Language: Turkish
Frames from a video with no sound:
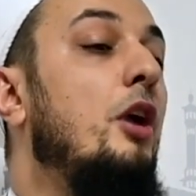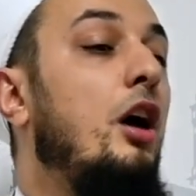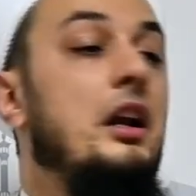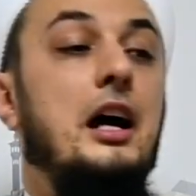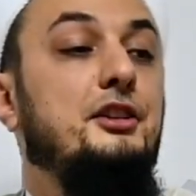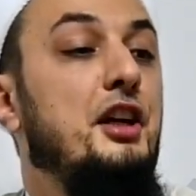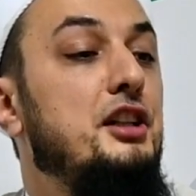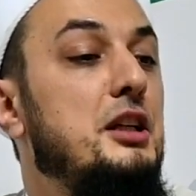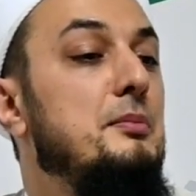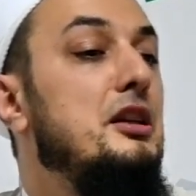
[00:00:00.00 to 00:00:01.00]

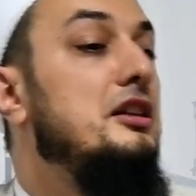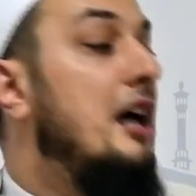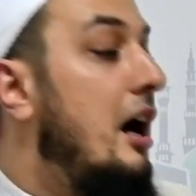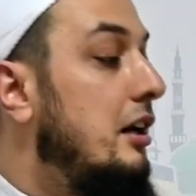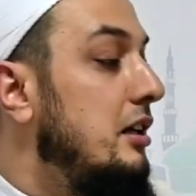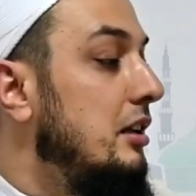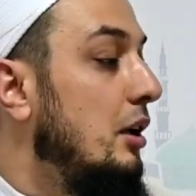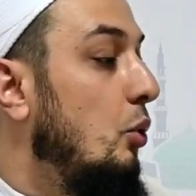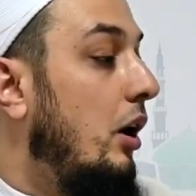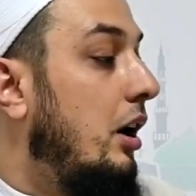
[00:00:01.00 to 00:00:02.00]
Halakteni min narin
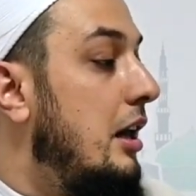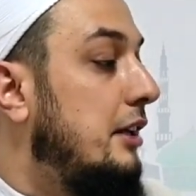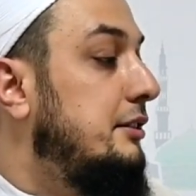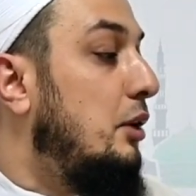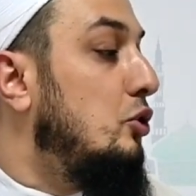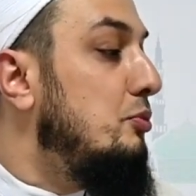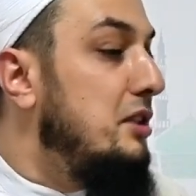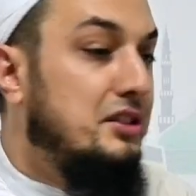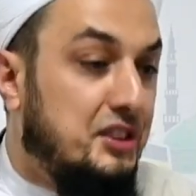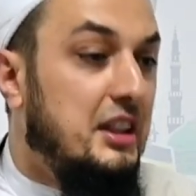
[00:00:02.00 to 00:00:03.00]
ve halaktehu
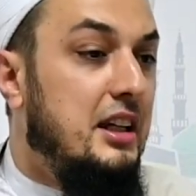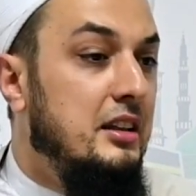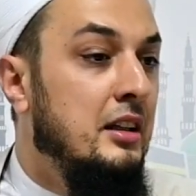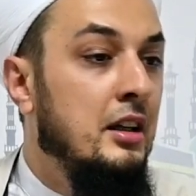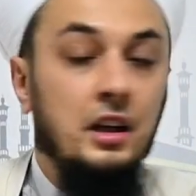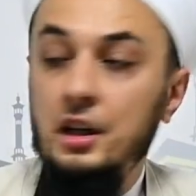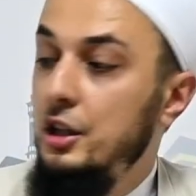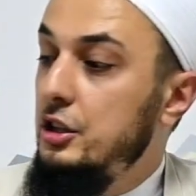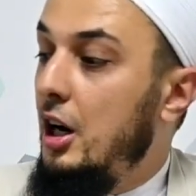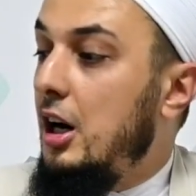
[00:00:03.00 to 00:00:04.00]
min tin.
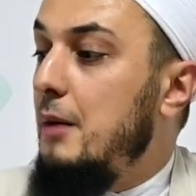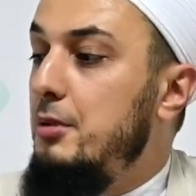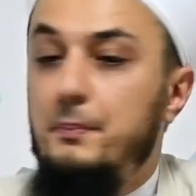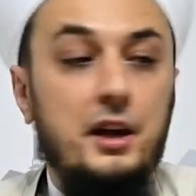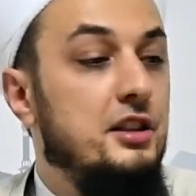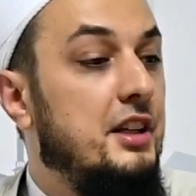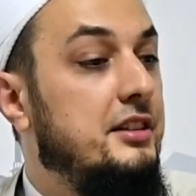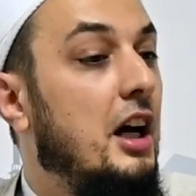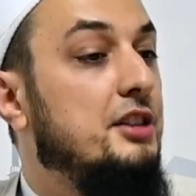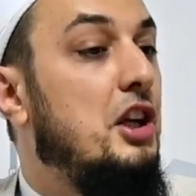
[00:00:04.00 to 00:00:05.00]
Ya Rabbi beni
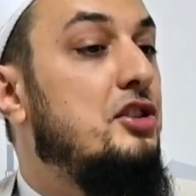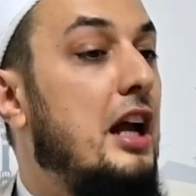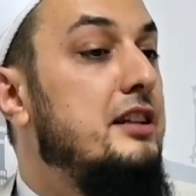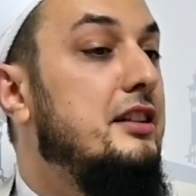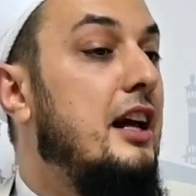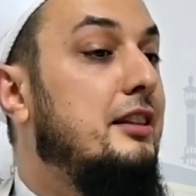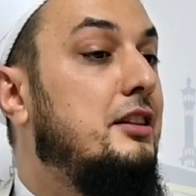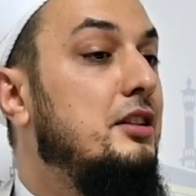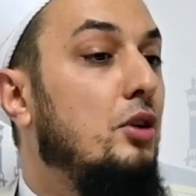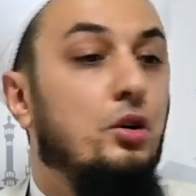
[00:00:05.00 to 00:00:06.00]
dedi ateşten
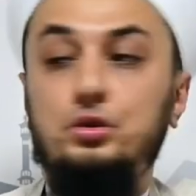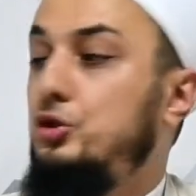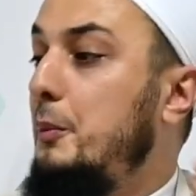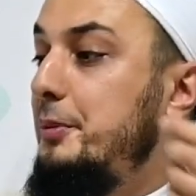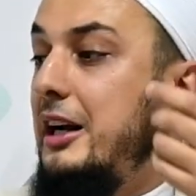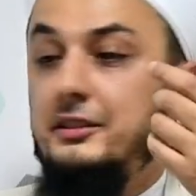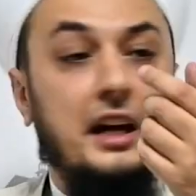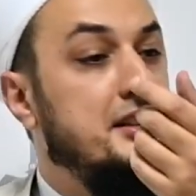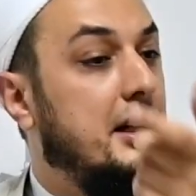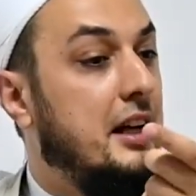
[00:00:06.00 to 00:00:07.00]
yarattın, onu
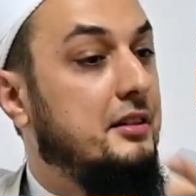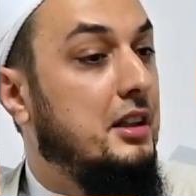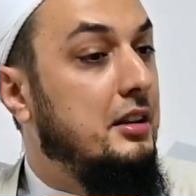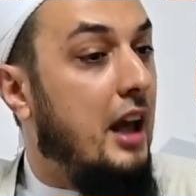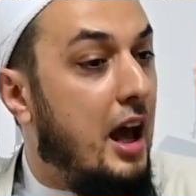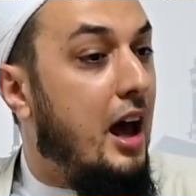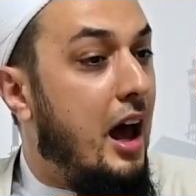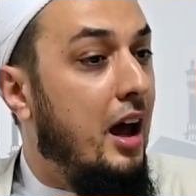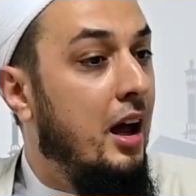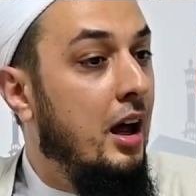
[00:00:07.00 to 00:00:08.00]
topraktan yarattın. E
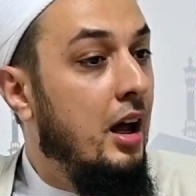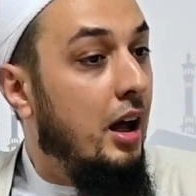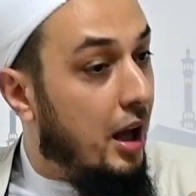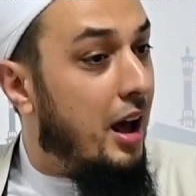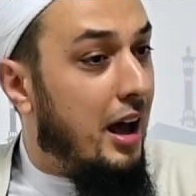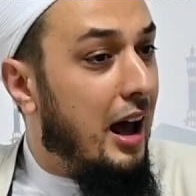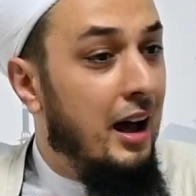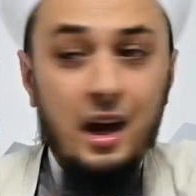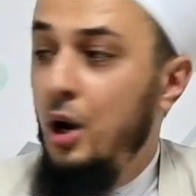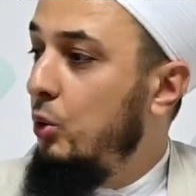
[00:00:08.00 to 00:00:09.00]
e ve
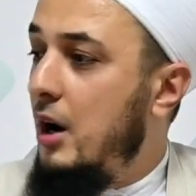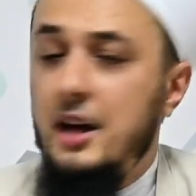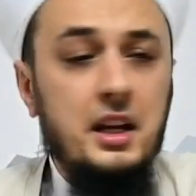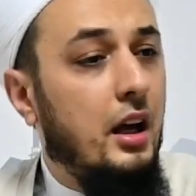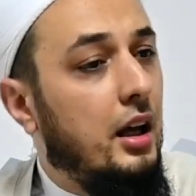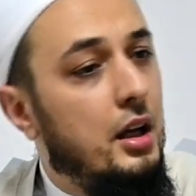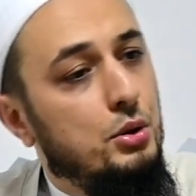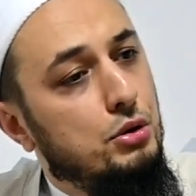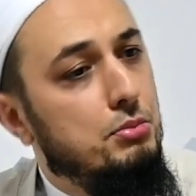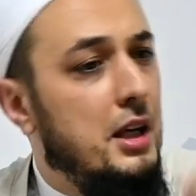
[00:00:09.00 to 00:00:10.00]
ene
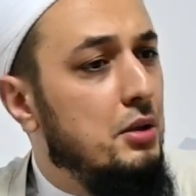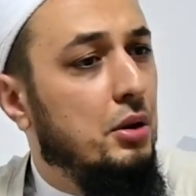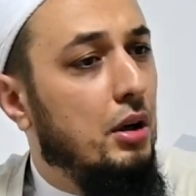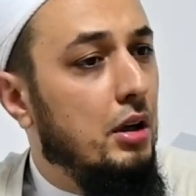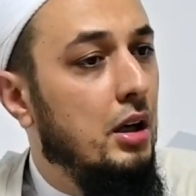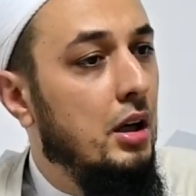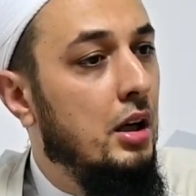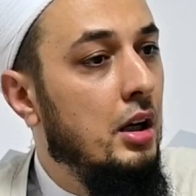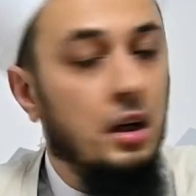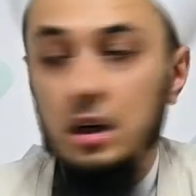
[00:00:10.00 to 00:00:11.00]
hayrun minhu.
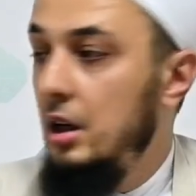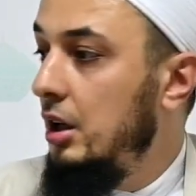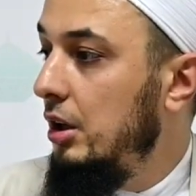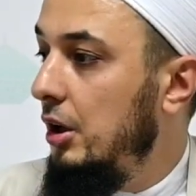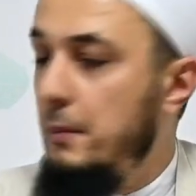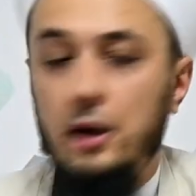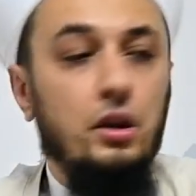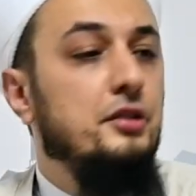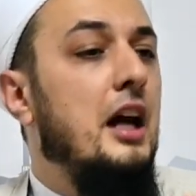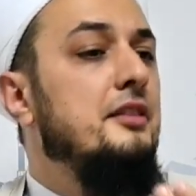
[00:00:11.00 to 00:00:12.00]
E, ben
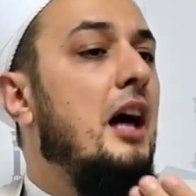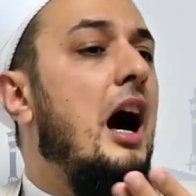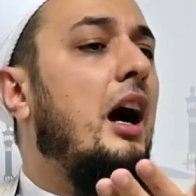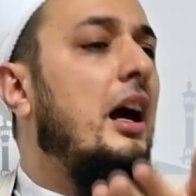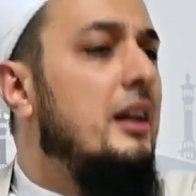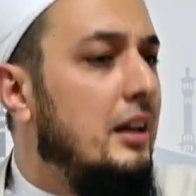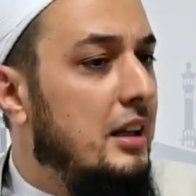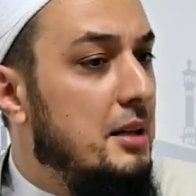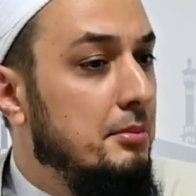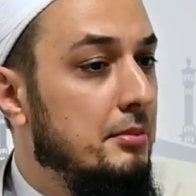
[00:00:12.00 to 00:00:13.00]
ondan daha
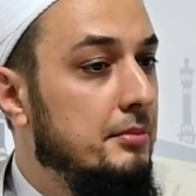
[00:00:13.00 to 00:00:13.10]
hayırlıyım.